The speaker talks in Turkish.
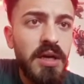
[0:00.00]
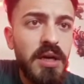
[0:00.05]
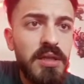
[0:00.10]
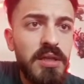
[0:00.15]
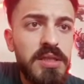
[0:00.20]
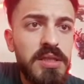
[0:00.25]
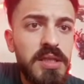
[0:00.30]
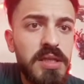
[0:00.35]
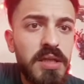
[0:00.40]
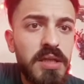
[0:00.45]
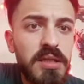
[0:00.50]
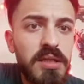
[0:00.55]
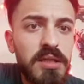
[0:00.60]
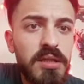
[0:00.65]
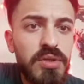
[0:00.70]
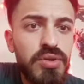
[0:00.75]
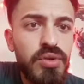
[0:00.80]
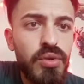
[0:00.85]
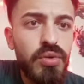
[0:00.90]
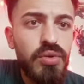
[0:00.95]
6
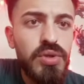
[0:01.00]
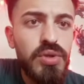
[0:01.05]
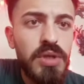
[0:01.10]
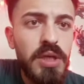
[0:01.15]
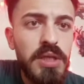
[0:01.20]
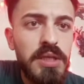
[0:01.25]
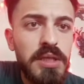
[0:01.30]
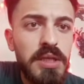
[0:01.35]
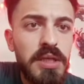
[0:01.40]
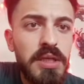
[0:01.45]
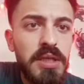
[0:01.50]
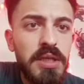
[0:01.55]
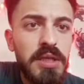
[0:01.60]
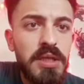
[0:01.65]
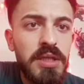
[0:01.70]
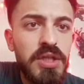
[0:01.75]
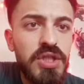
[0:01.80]
saldırıda çok güzel e,